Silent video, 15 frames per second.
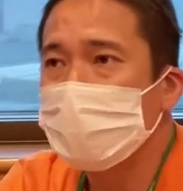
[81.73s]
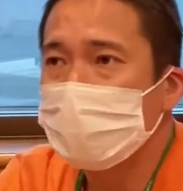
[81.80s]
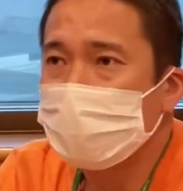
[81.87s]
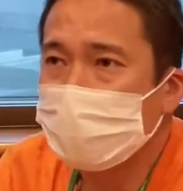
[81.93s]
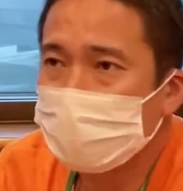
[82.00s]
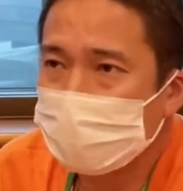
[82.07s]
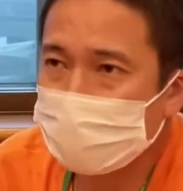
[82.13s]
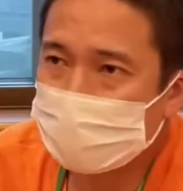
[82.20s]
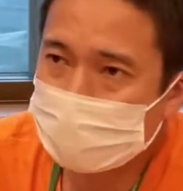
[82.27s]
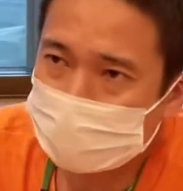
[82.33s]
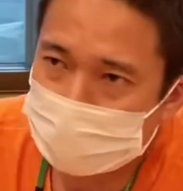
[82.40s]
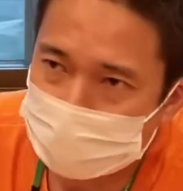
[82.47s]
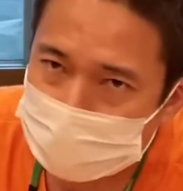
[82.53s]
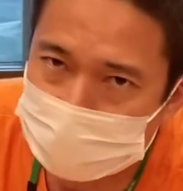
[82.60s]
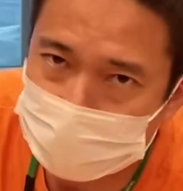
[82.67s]
あの
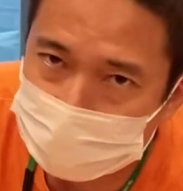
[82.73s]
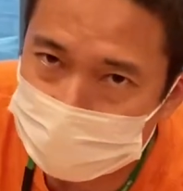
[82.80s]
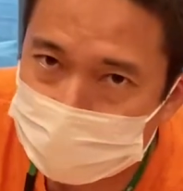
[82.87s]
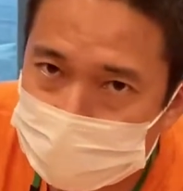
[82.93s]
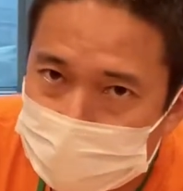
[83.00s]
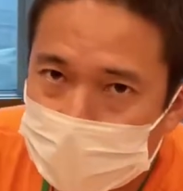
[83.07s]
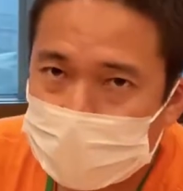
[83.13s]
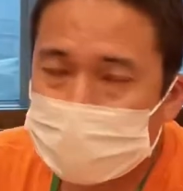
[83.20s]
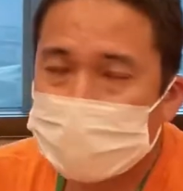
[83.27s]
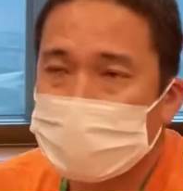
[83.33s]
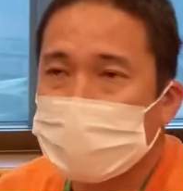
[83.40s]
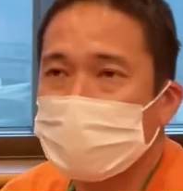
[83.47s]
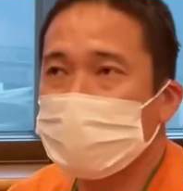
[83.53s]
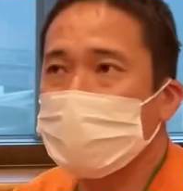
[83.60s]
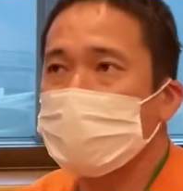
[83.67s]
熱で分解さ
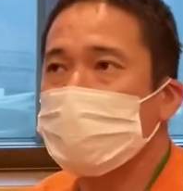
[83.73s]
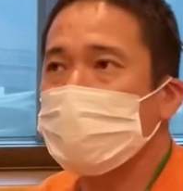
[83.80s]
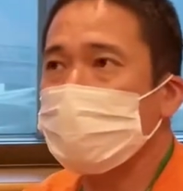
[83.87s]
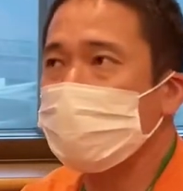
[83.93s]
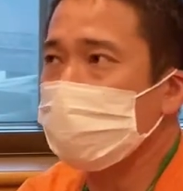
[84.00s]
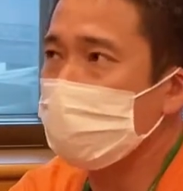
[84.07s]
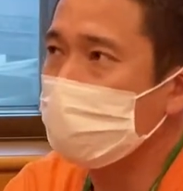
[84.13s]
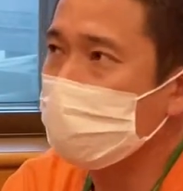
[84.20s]
れてっていうことでね